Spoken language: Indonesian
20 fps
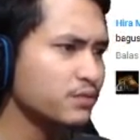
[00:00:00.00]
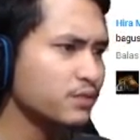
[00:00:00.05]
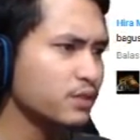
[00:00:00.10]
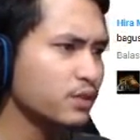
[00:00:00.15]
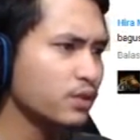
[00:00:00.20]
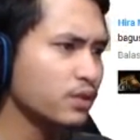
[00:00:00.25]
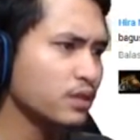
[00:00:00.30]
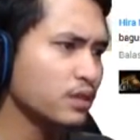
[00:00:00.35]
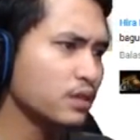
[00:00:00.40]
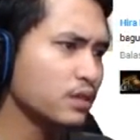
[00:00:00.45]

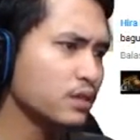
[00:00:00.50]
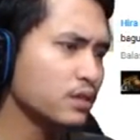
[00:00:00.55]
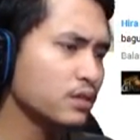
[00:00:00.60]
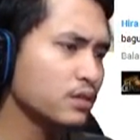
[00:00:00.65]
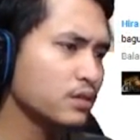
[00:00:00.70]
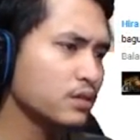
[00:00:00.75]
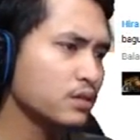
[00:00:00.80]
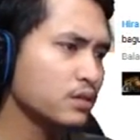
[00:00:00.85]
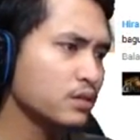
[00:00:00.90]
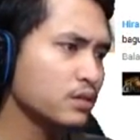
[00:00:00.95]
video ini
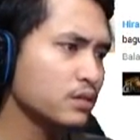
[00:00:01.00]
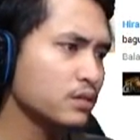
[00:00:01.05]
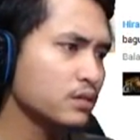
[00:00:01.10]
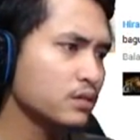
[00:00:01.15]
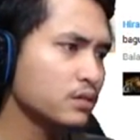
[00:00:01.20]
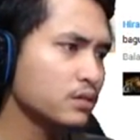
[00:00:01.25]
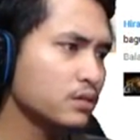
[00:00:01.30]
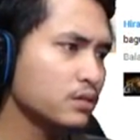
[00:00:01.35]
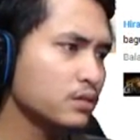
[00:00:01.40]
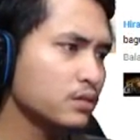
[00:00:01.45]

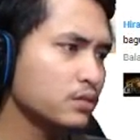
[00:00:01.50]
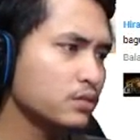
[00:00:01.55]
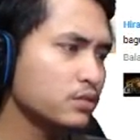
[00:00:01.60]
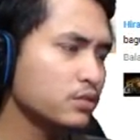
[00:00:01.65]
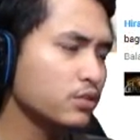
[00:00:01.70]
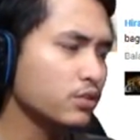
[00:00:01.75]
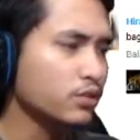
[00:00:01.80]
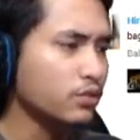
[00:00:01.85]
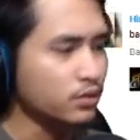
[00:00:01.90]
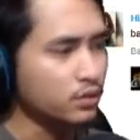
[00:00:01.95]

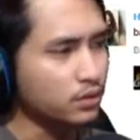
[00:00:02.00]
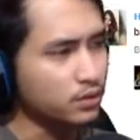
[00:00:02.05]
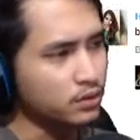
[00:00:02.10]
sorry ya.